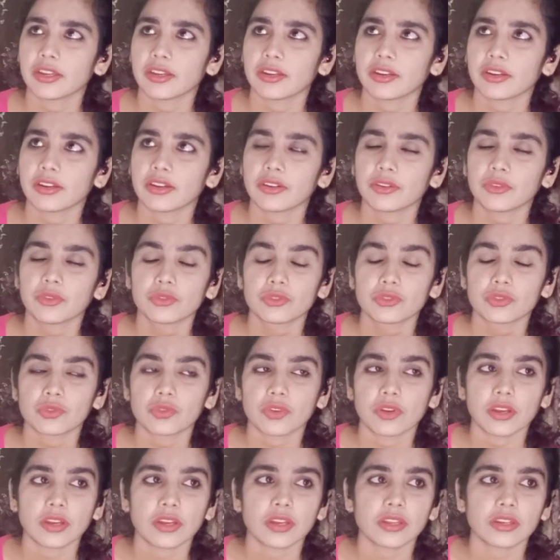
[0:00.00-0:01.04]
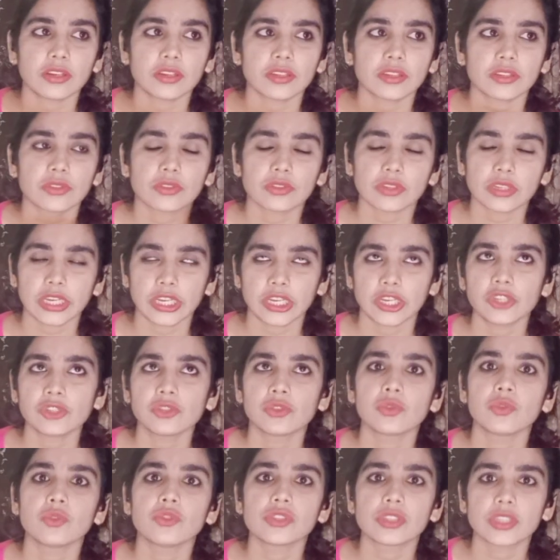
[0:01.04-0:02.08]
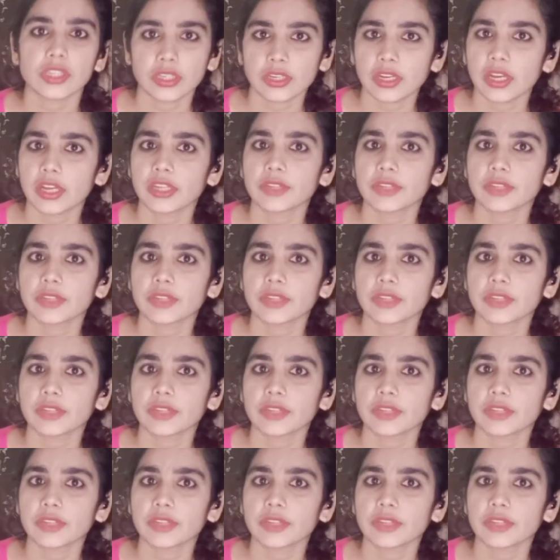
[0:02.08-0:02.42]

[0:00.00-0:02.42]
आ, उसको अगर कहीं दूर से